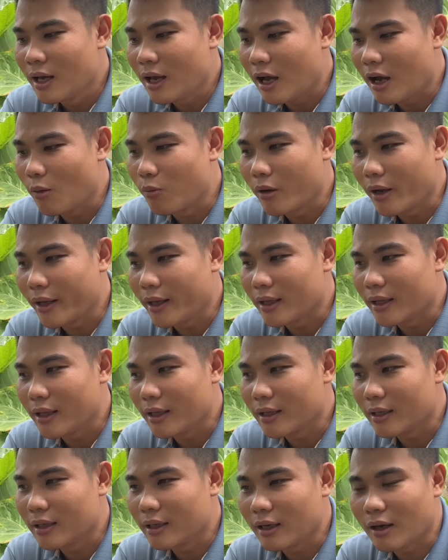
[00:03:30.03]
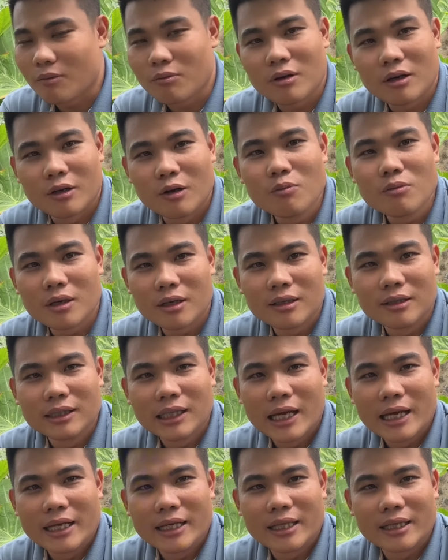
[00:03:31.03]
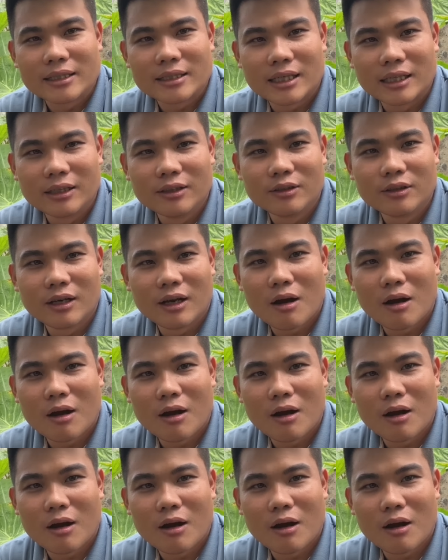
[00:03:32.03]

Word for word: ông này thì ông là đúng là cương thi thật sự luôn